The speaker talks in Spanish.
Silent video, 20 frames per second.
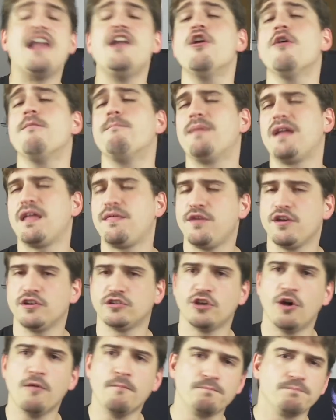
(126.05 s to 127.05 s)
los precios
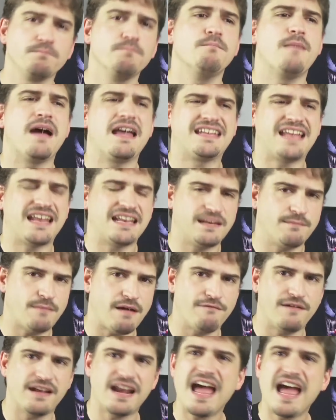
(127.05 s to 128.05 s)
son bastante
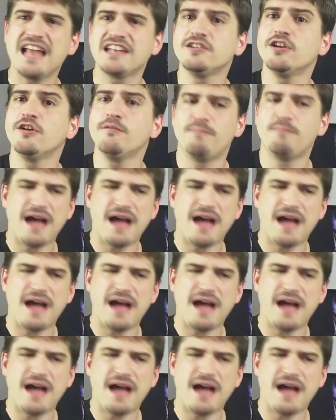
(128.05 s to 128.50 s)
más baratos,